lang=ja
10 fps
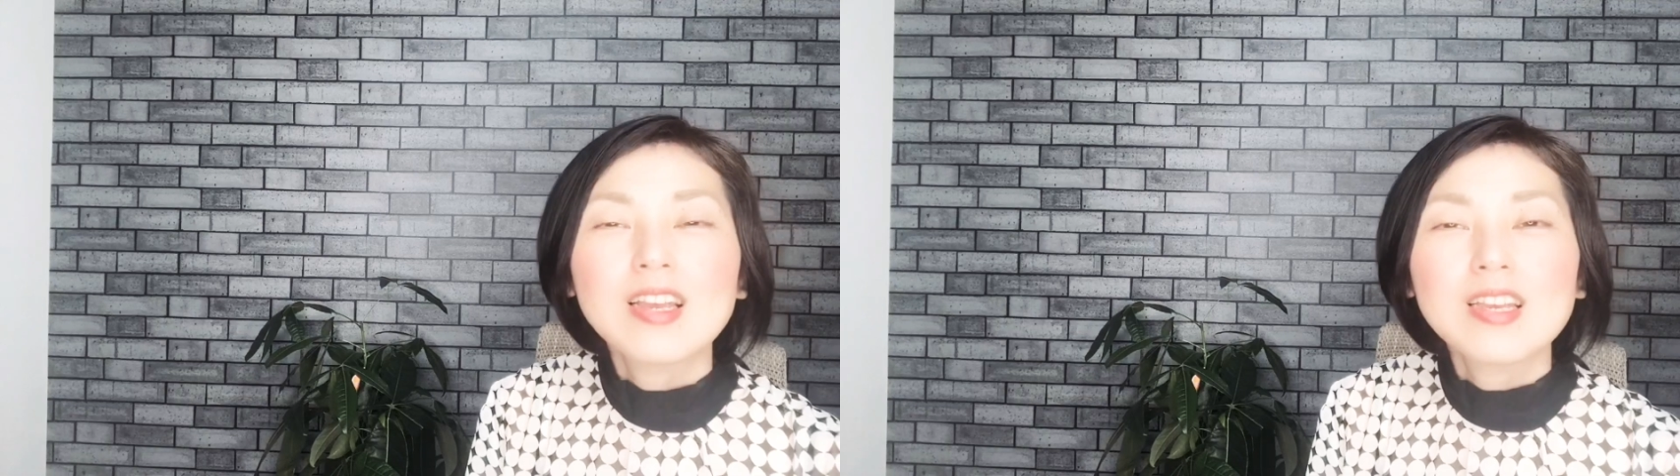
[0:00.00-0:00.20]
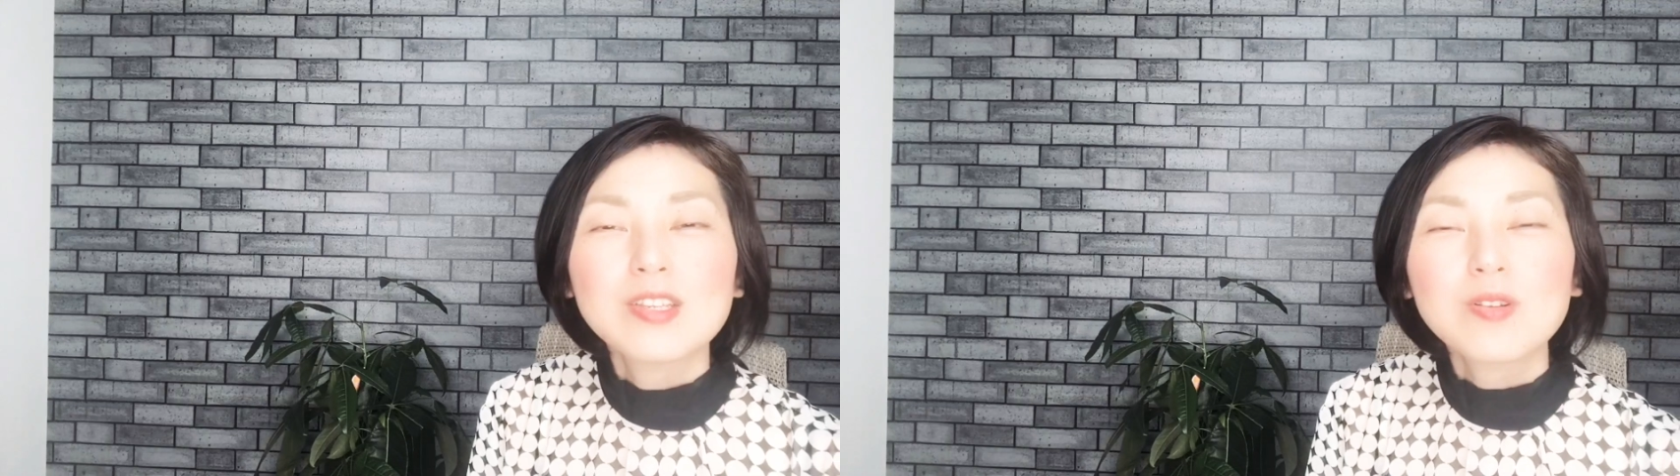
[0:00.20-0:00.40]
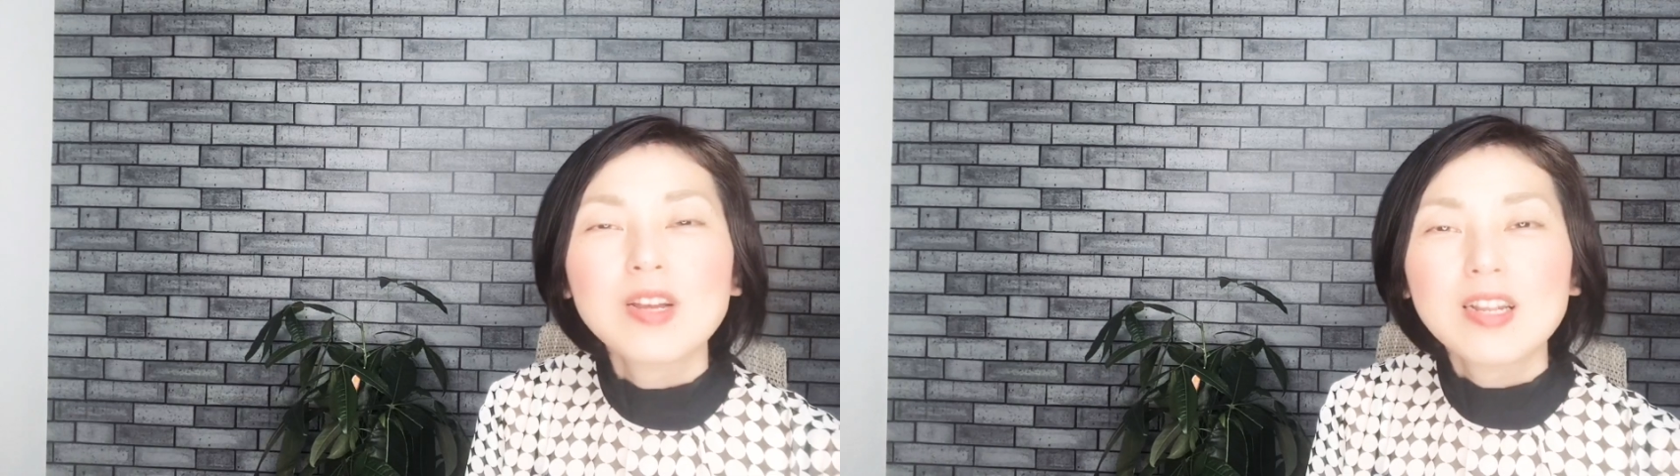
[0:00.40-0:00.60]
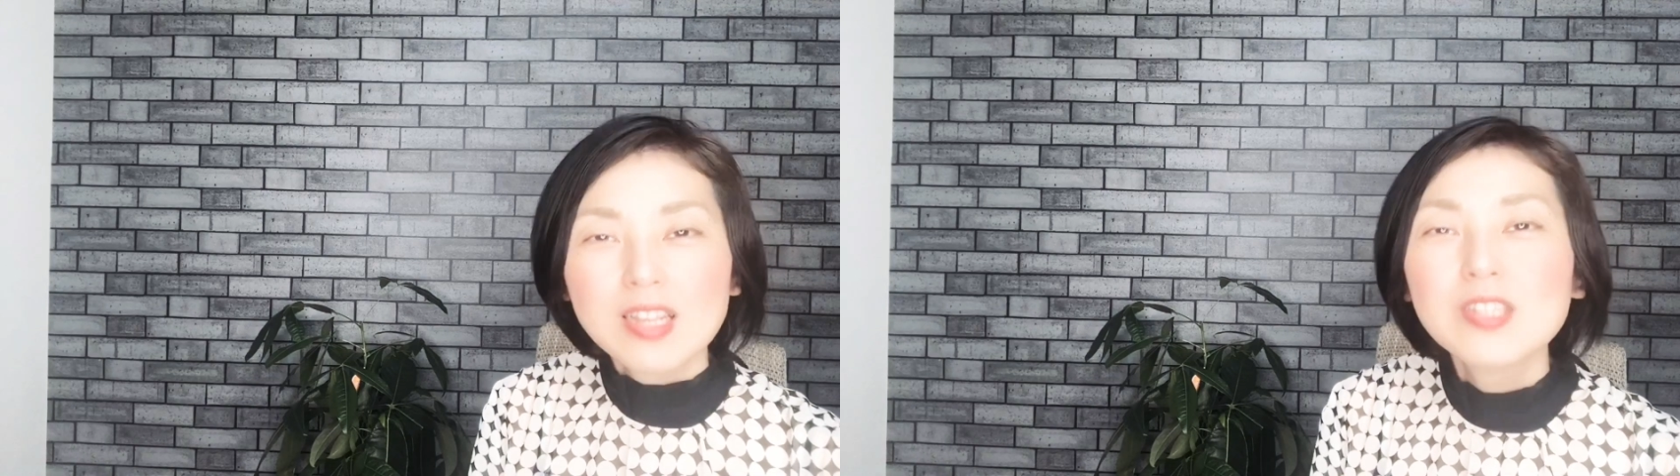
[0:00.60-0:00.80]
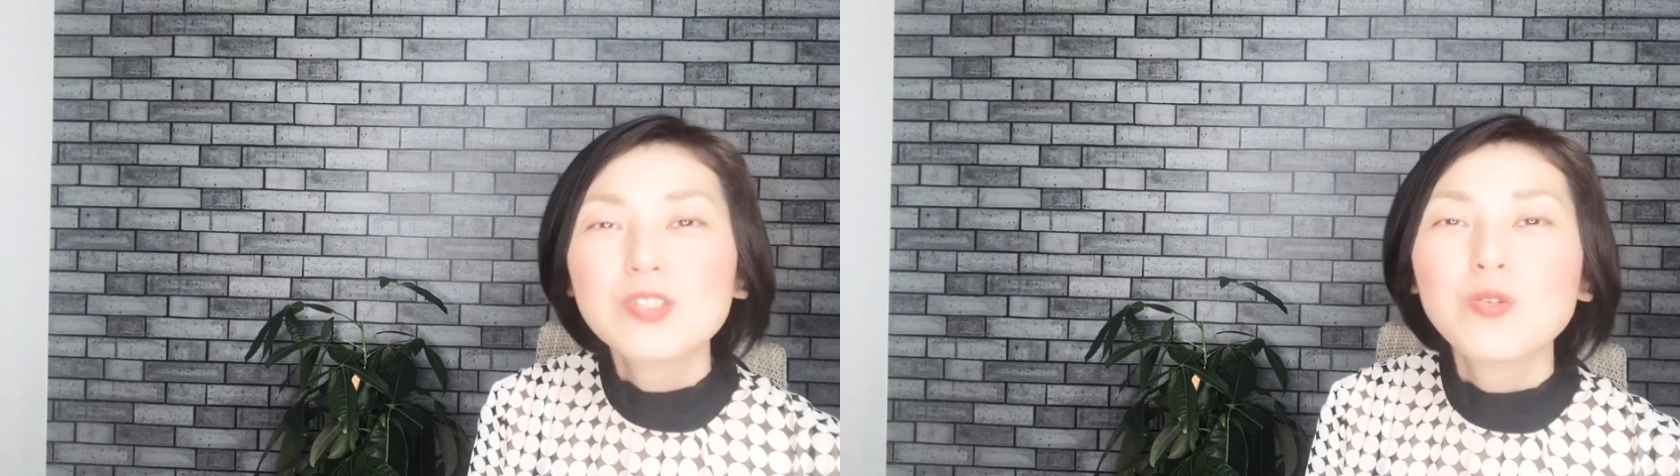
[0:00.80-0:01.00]
人から
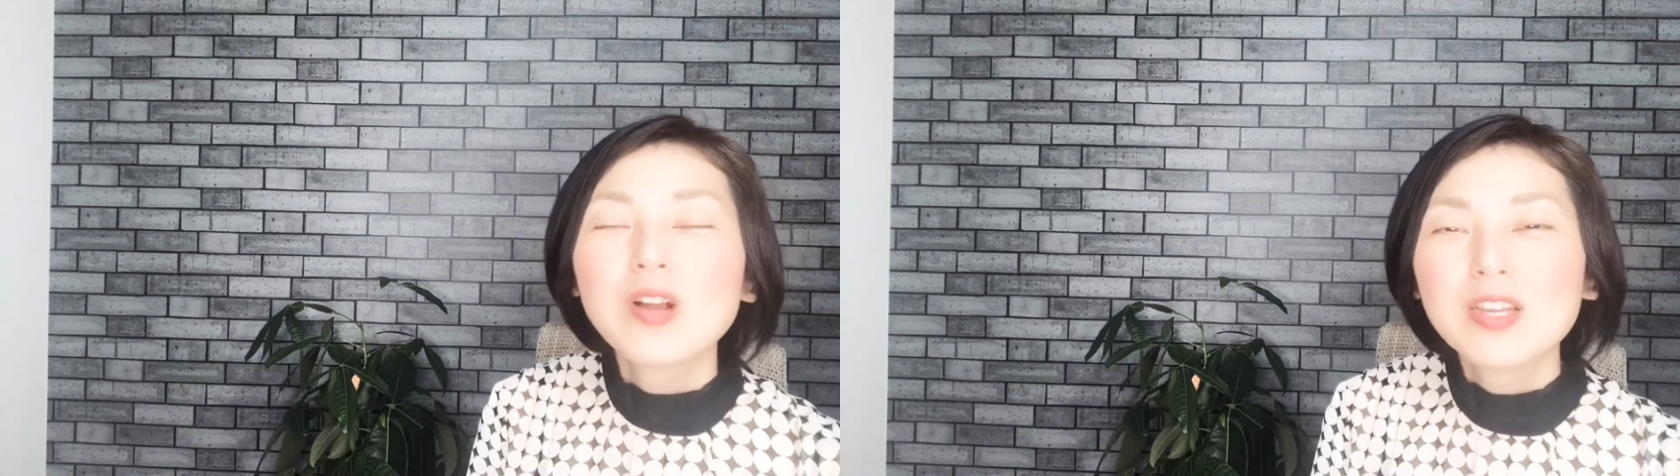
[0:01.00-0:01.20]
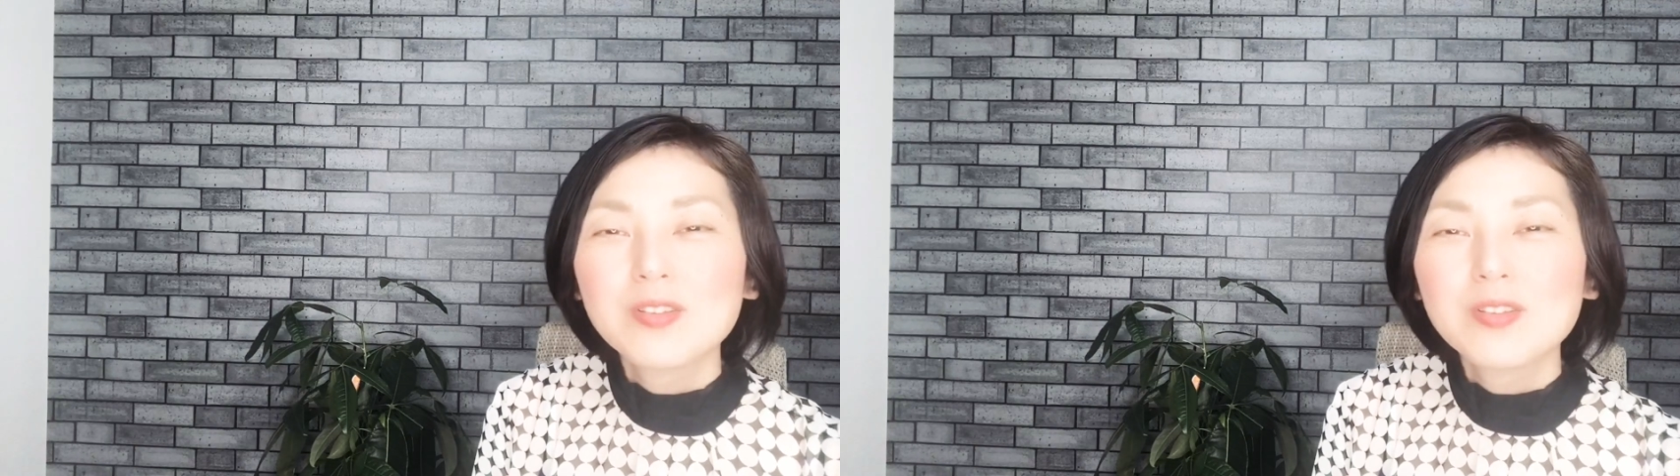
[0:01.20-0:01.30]
ね紹介